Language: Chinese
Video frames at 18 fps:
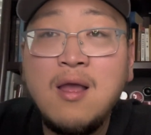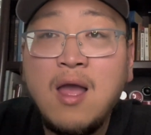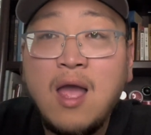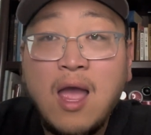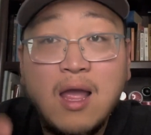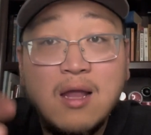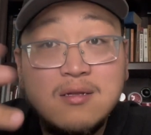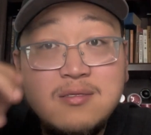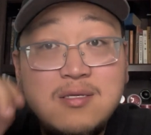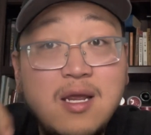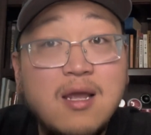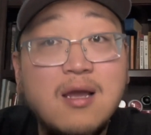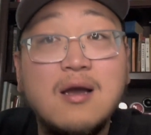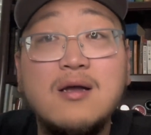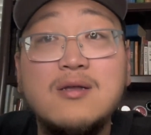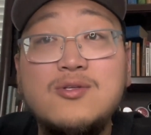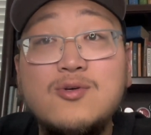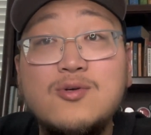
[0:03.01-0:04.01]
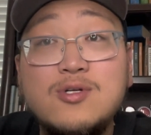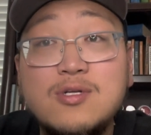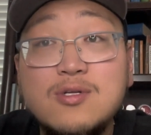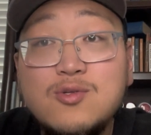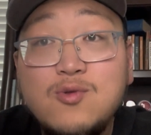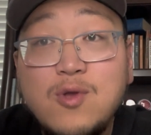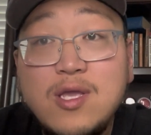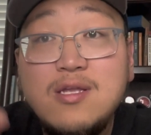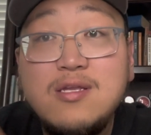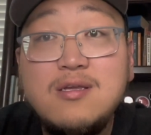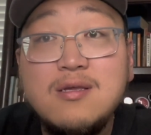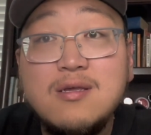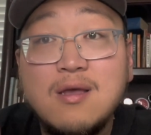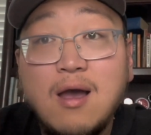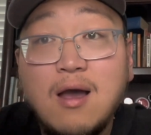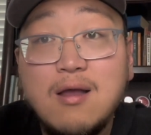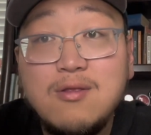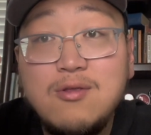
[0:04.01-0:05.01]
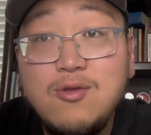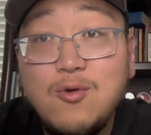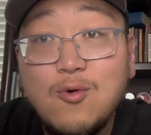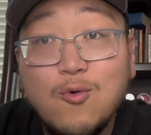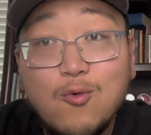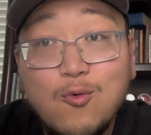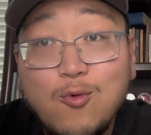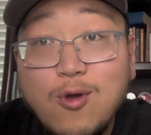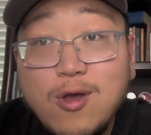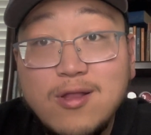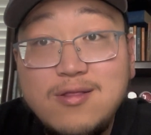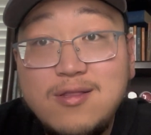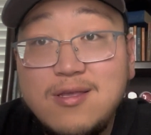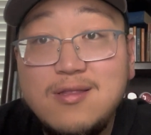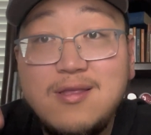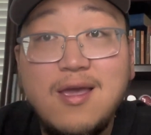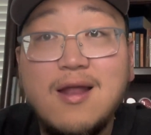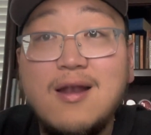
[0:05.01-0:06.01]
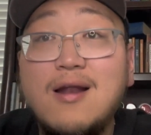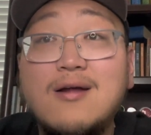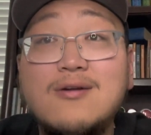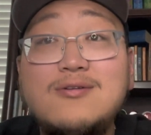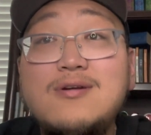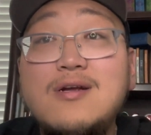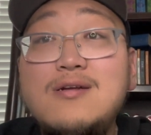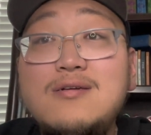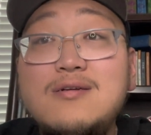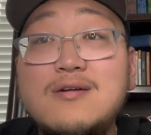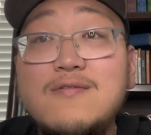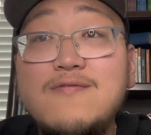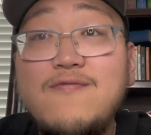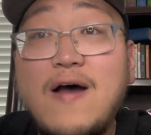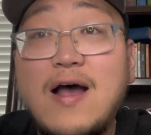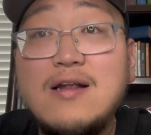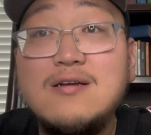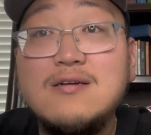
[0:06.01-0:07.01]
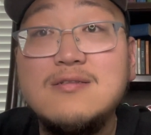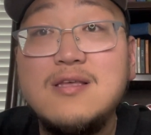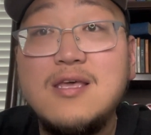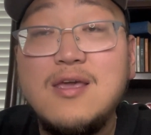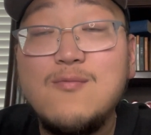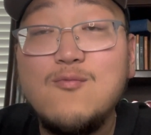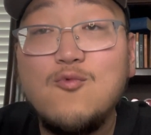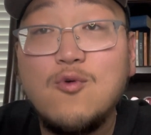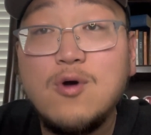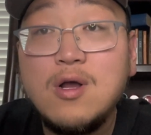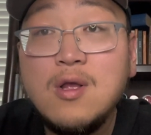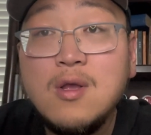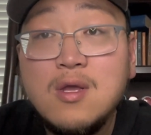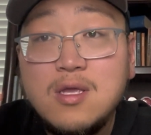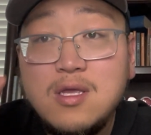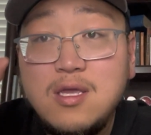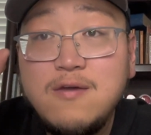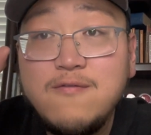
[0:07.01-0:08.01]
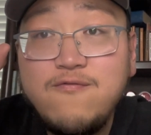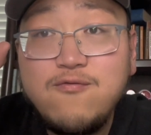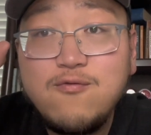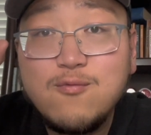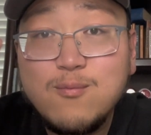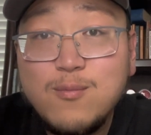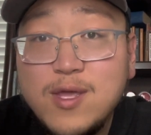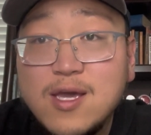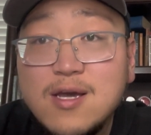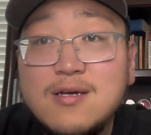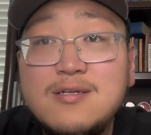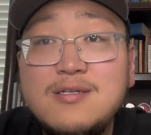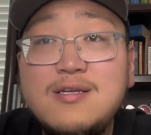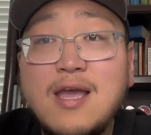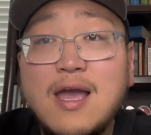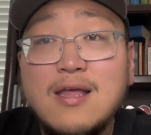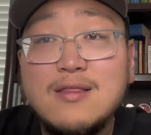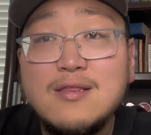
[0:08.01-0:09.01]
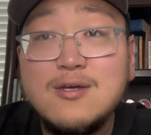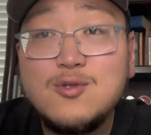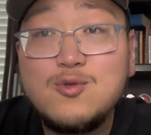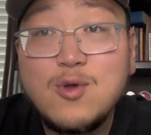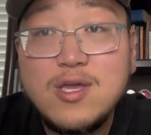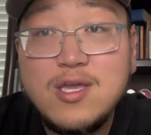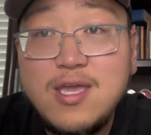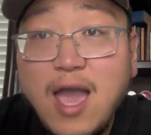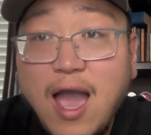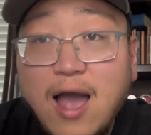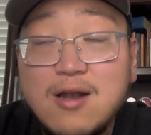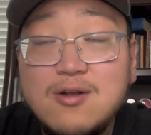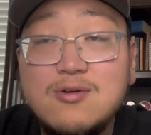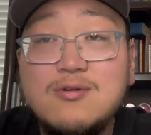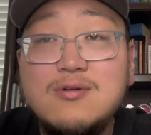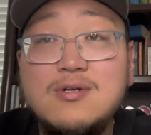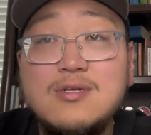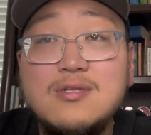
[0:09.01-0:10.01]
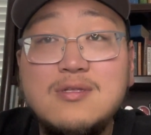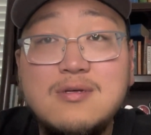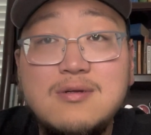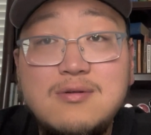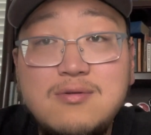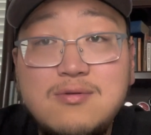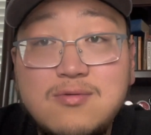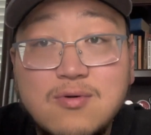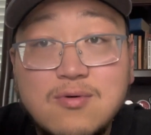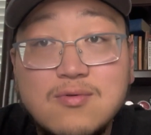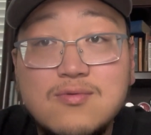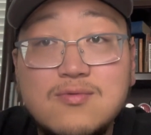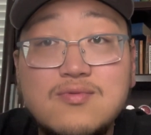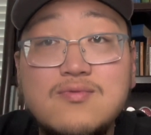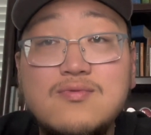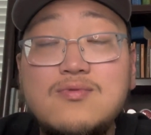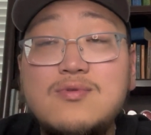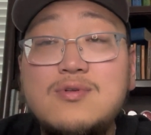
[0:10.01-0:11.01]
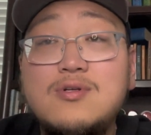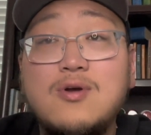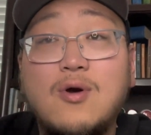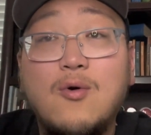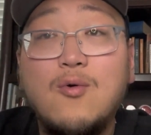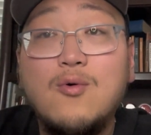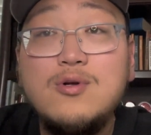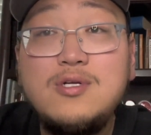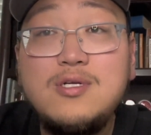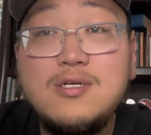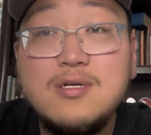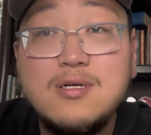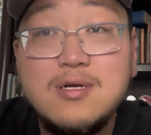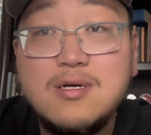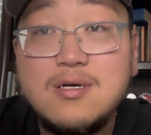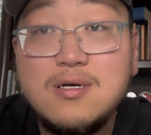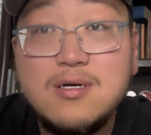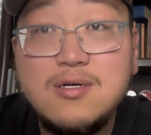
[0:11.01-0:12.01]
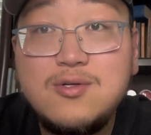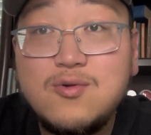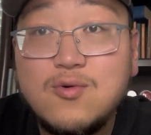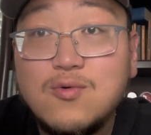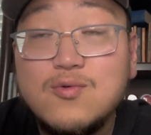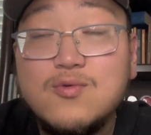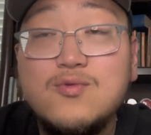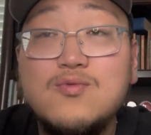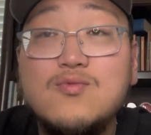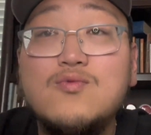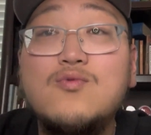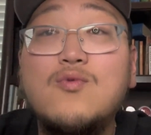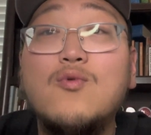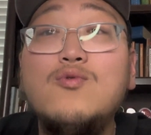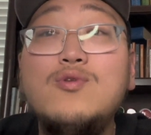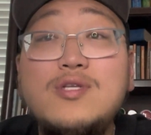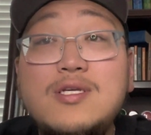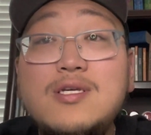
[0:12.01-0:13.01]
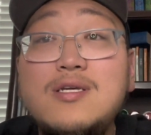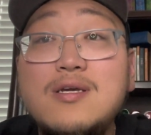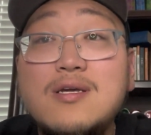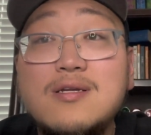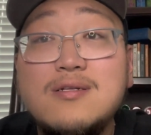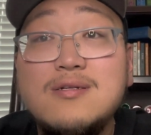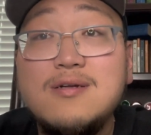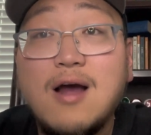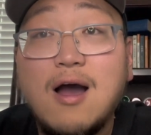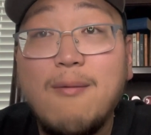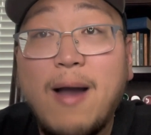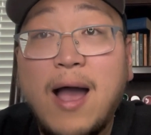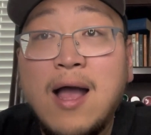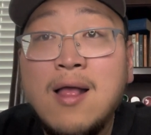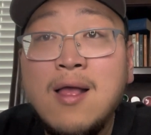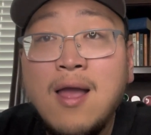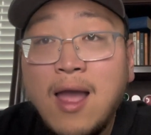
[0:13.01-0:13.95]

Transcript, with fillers: 哎，这个就是最近啊，纽约地铁上真实发生的一幕，一副明显的对亚洲人的种族仇视和种族攻击，你知道吧？